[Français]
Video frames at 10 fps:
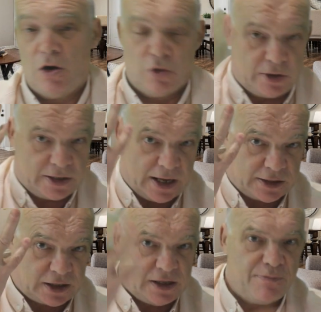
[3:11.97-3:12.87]
Le
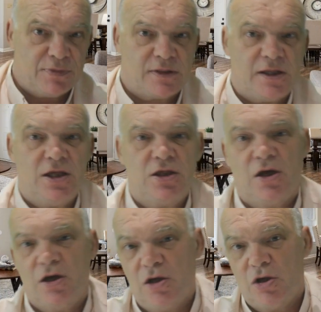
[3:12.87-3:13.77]
quatrième
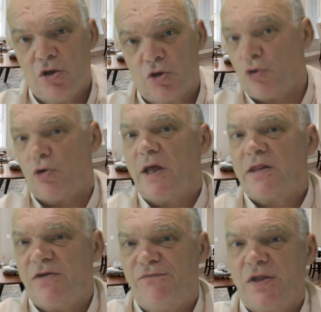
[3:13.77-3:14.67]
signe je
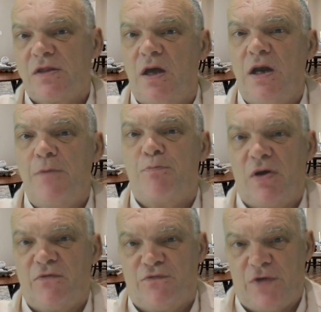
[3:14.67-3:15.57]
relativise les
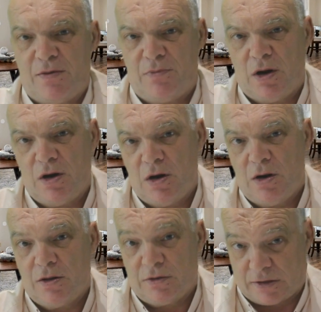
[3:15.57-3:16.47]
points faibles,
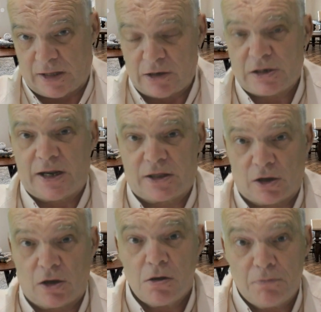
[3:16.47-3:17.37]
c'est-à-dire que
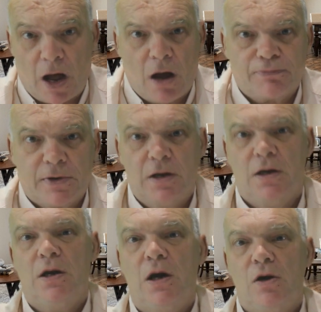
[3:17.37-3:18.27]
l'acquéreur
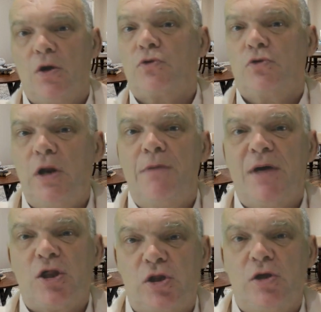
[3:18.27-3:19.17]
Lorsque la
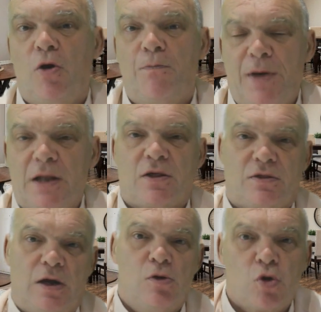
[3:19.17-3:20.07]
magie opère
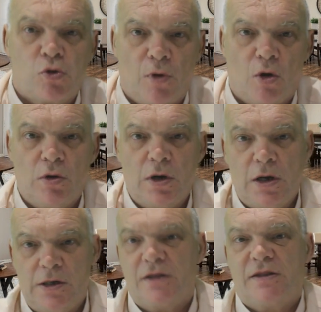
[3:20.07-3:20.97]
dans un logement,
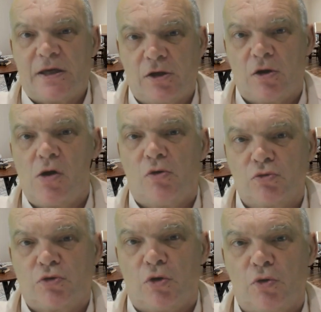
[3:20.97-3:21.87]
les acquéreurs
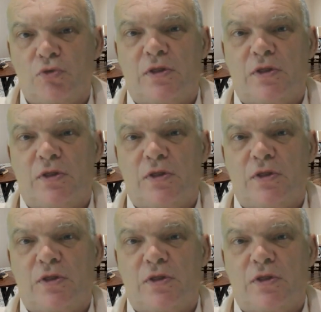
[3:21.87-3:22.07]
ont tendance